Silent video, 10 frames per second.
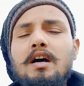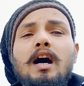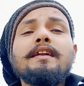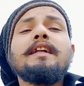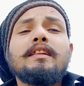
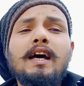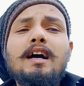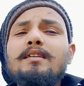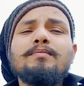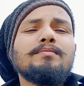
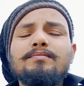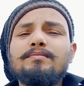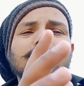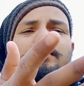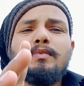अन्यथा
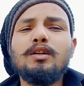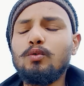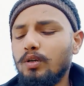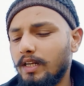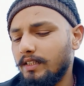
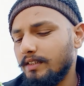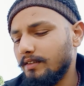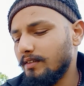बिल्कुल नहीं